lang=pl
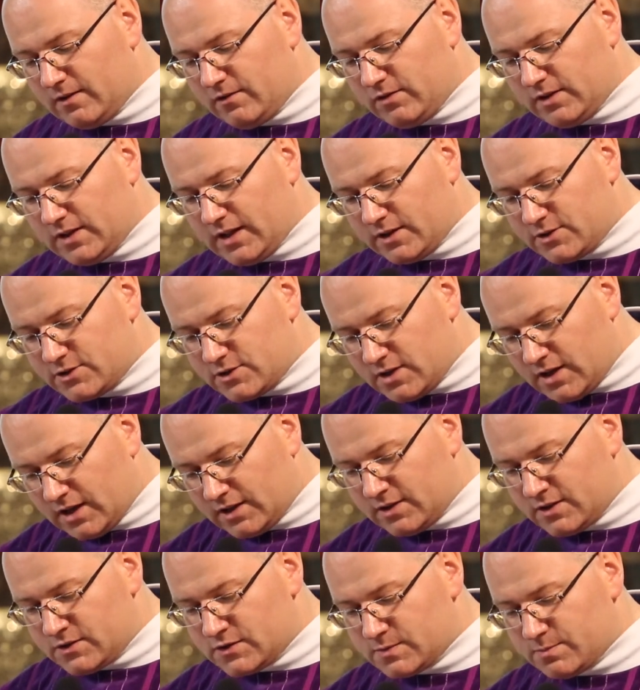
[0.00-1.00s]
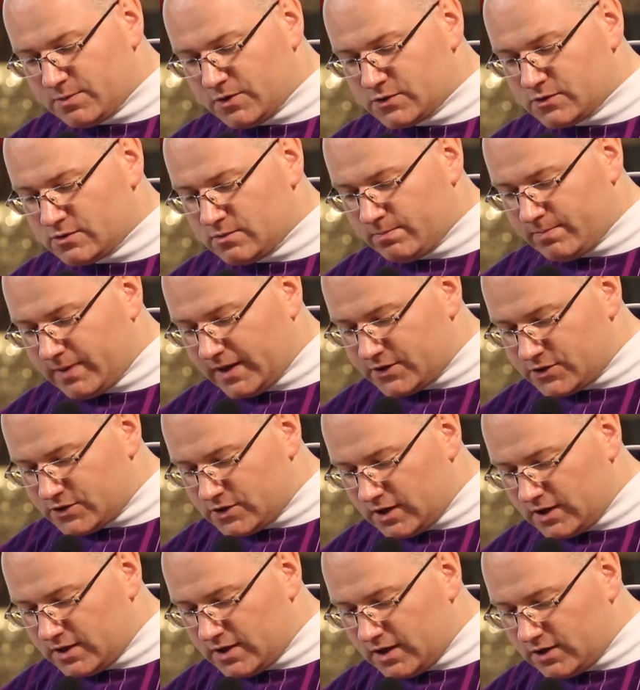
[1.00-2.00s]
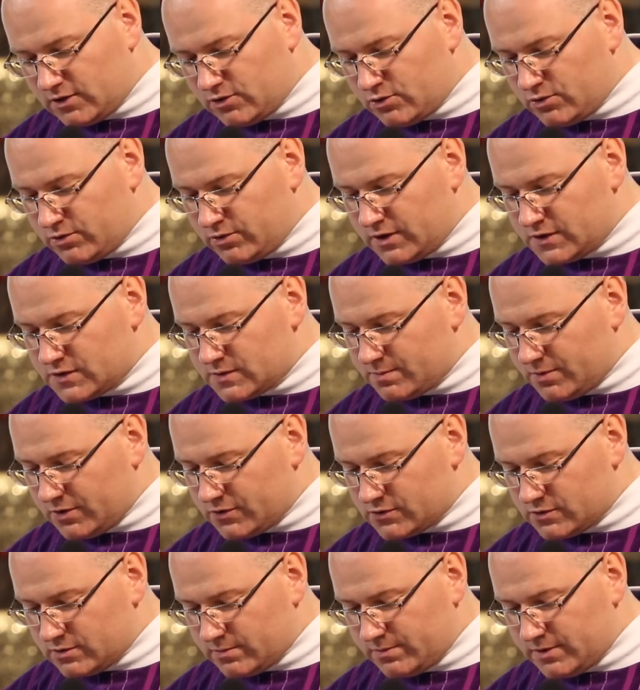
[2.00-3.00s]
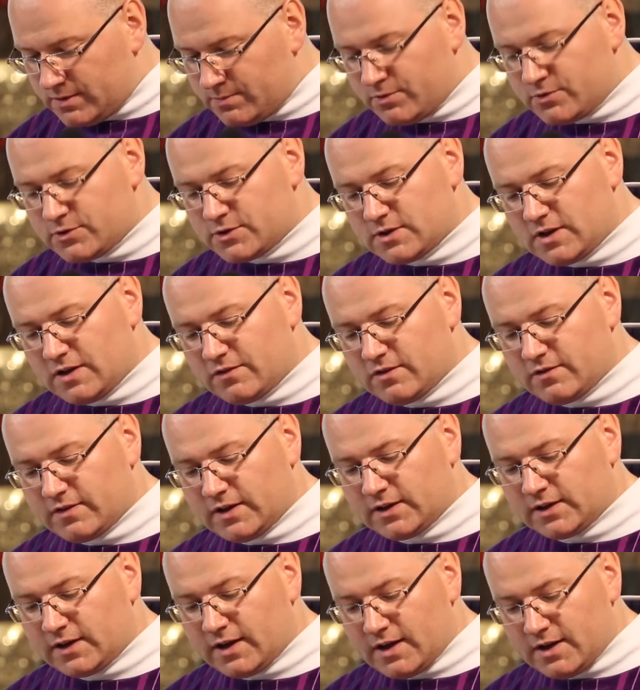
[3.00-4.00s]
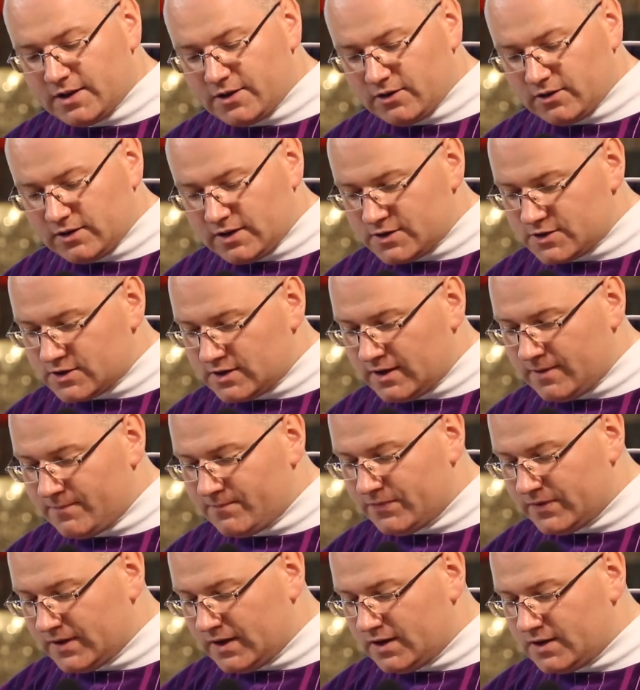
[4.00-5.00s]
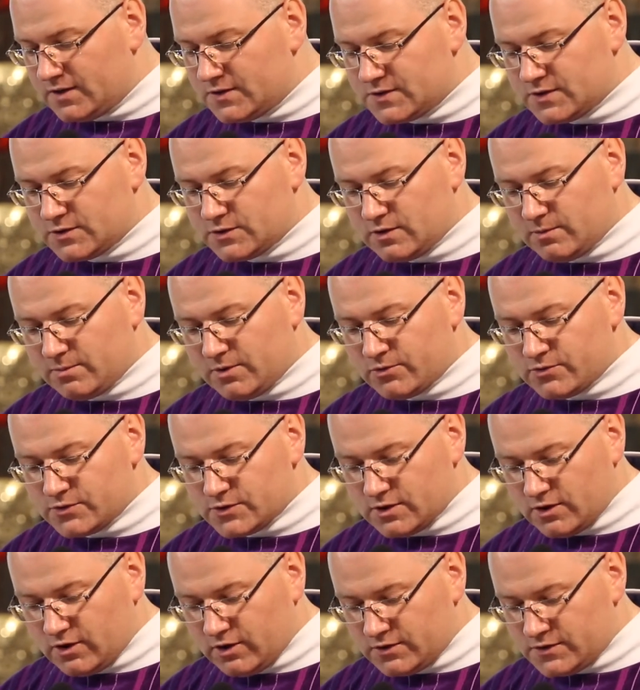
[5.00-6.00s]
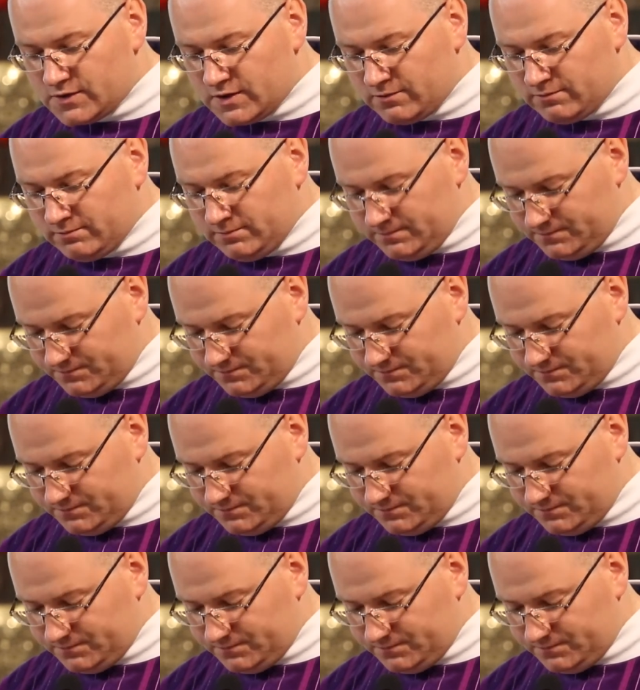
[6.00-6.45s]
widać jeden sposób patrzenia i drugi sposób, i później w Ewangelii one się ze sobą schodzą.